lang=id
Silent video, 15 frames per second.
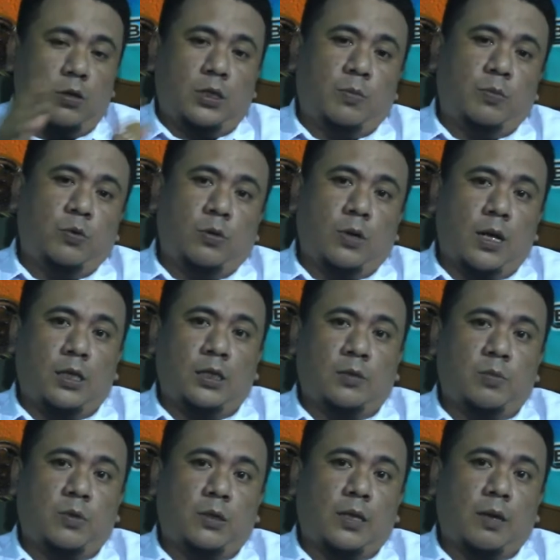konsep
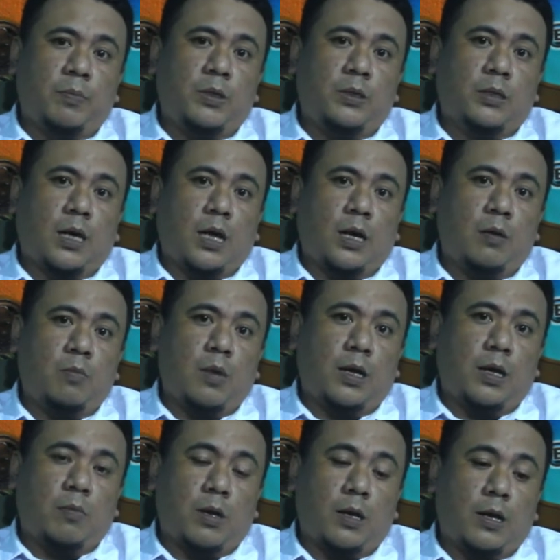jurnalisme. Tapi sekarang
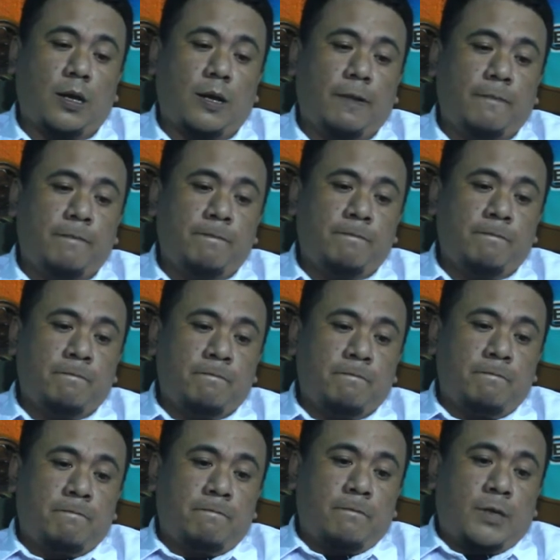bagaimana
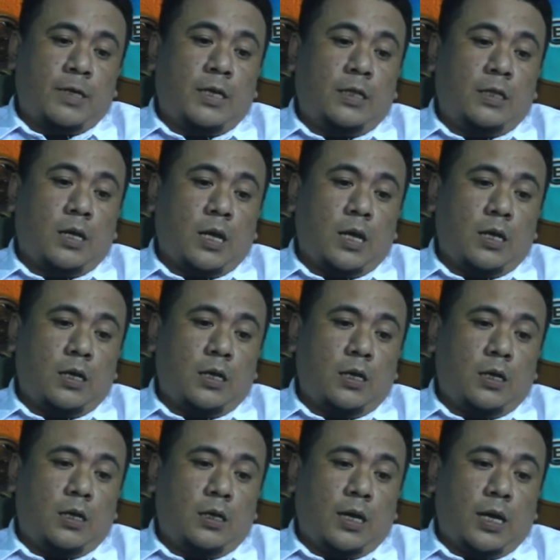kita
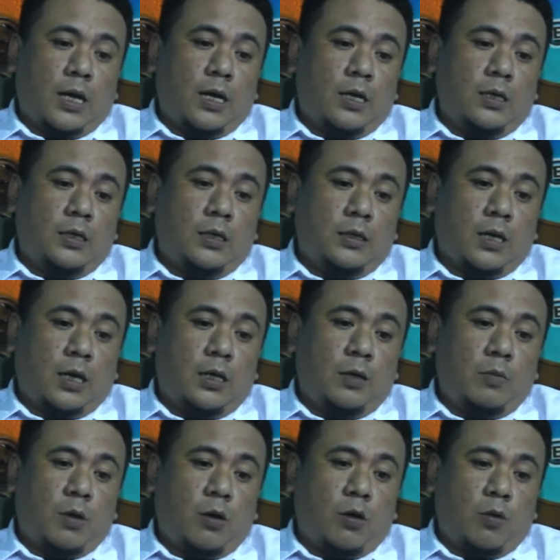di era digital
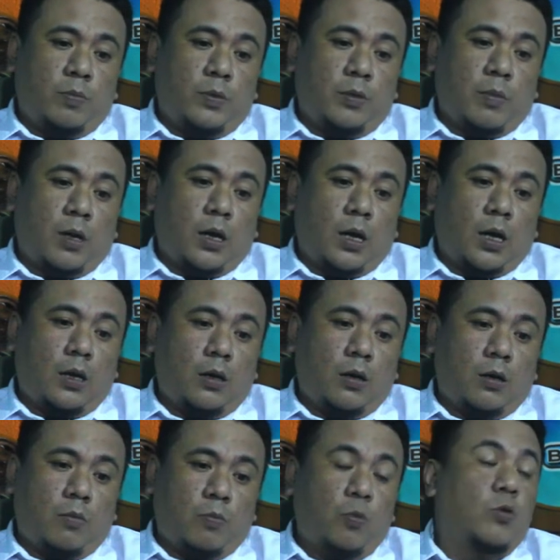ini mengoptimalkan
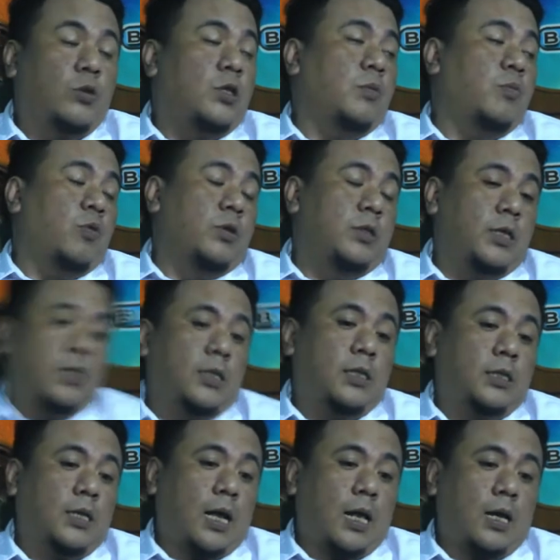fungsi-fungsi
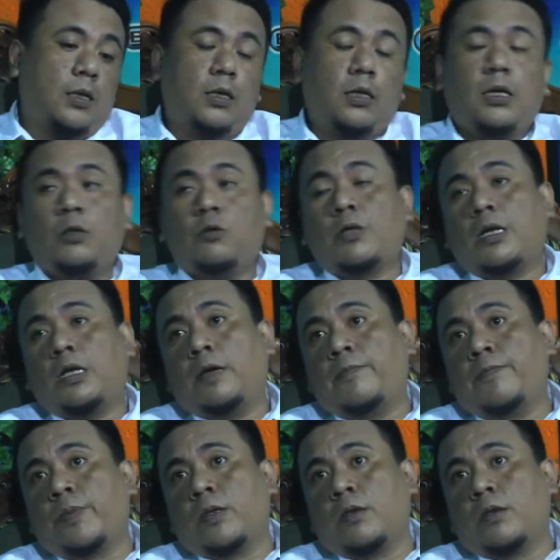digital. Jadi itu tadi